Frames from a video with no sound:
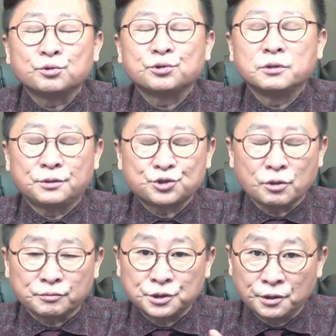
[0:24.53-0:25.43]

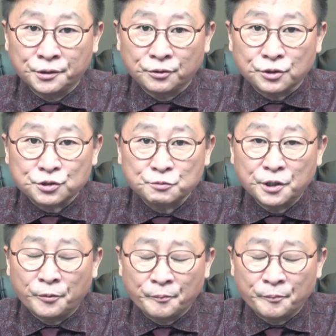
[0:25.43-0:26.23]
훌쩍 뛰어넘겼으며